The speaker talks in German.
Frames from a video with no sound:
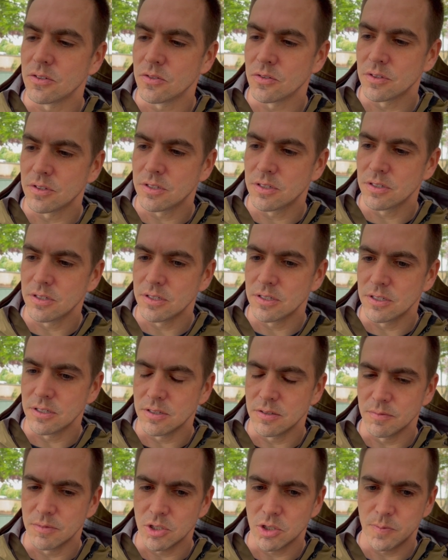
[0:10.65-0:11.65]
Und
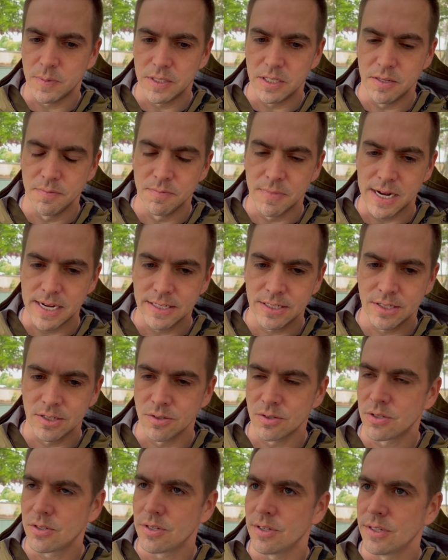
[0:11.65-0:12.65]
äh, man spielt in Mainz
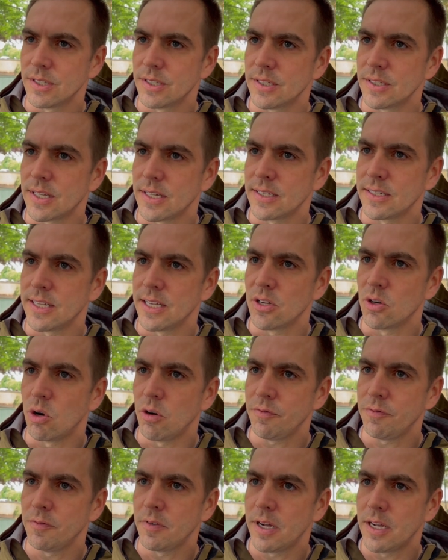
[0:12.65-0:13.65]
und äh, dann gegen
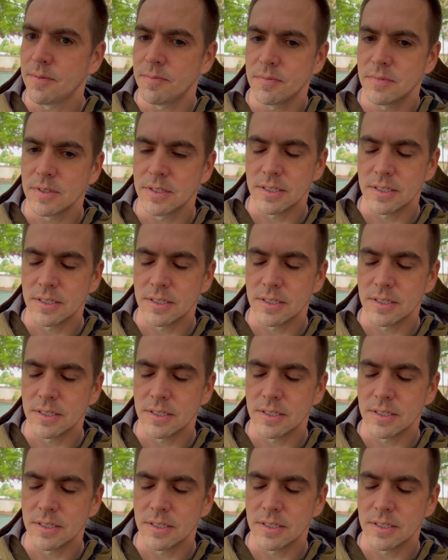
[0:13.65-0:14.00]
Hoffenheim.